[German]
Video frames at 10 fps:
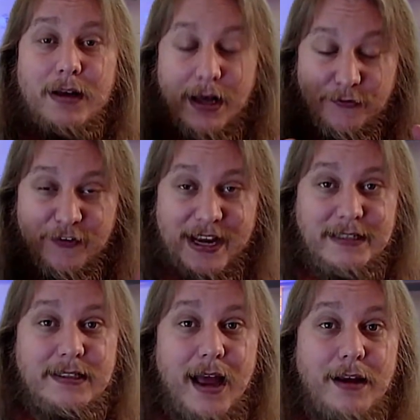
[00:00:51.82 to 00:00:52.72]
ein fettes
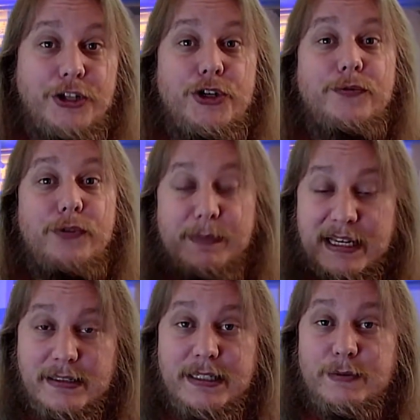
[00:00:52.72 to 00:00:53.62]
Dankeschön für die
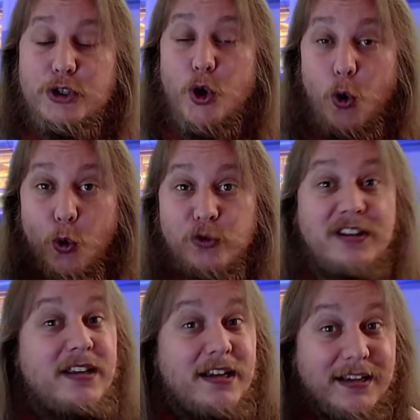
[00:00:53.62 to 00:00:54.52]
Besserungswünsche und
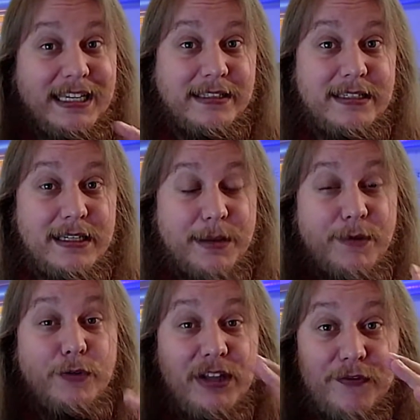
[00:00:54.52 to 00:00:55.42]
gleichzeitig eben
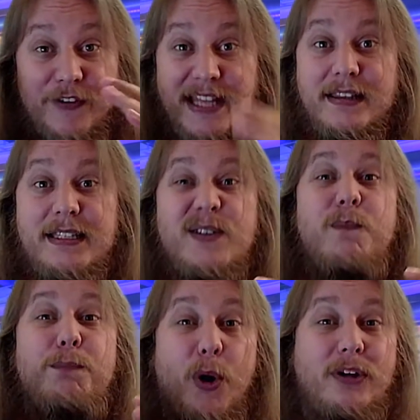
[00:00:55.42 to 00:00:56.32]
für den fetten
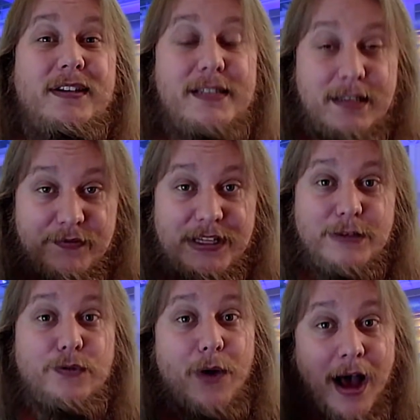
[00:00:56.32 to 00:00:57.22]
Support, dass ihr die Videos
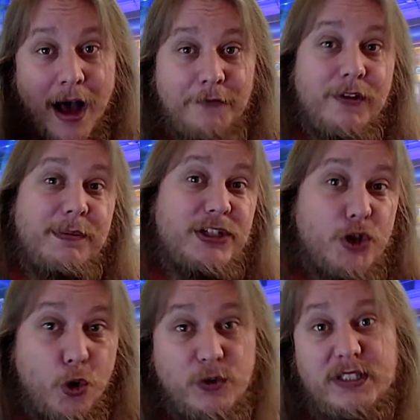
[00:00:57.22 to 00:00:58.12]
von Anfang bis
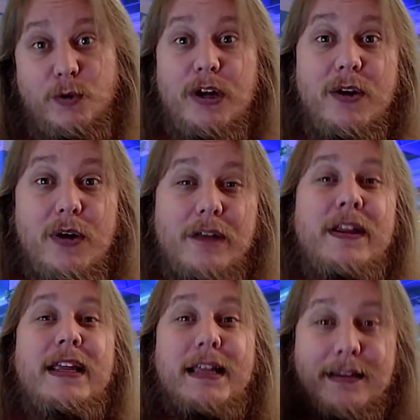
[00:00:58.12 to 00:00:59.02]
Schluss durchschaut.
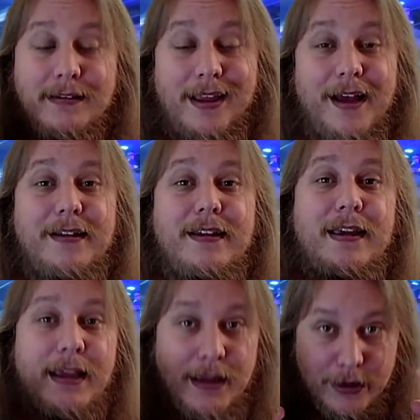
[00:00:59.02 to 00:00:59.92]

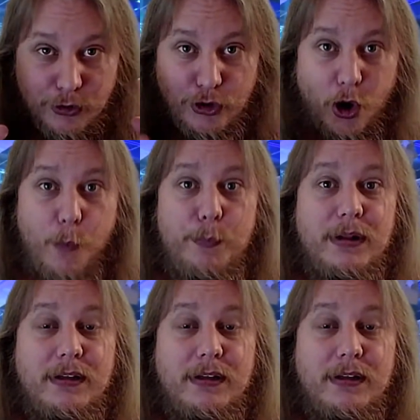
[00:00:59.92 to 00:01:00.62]
Danke doppelt